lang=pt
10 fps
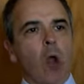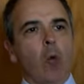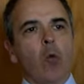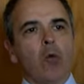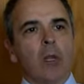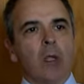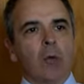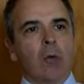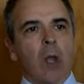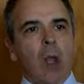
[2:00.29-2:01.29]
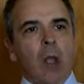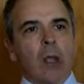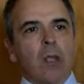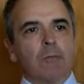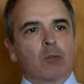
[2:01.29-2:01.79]
único,
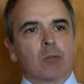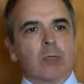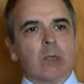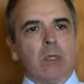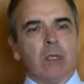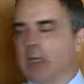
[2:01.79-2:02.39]
e absolutamente